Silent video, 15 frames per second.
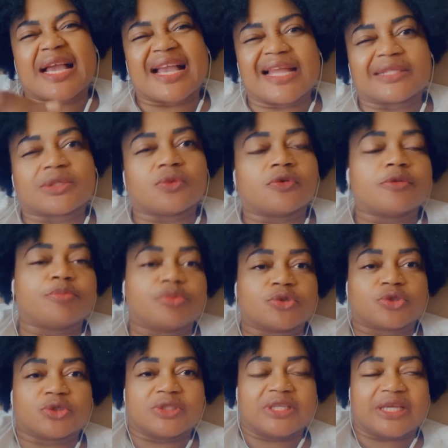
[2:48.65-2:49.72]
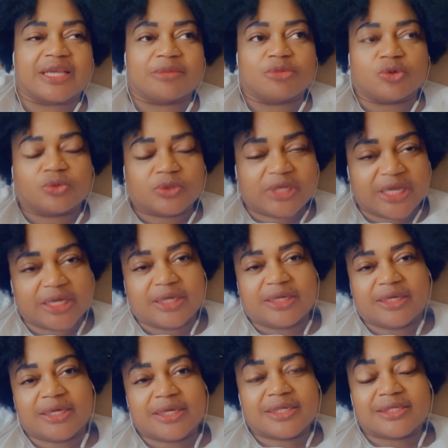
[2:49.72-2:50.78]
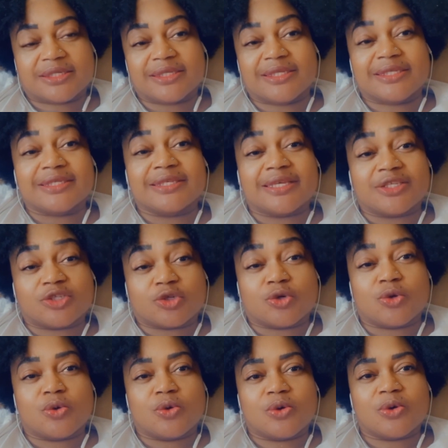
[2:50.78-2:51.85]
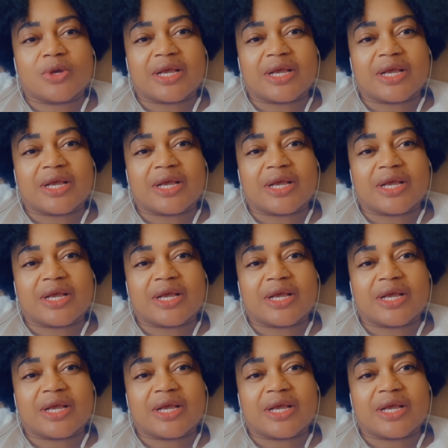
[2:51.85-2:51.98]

80% des Camerounais, c'est des escrocs.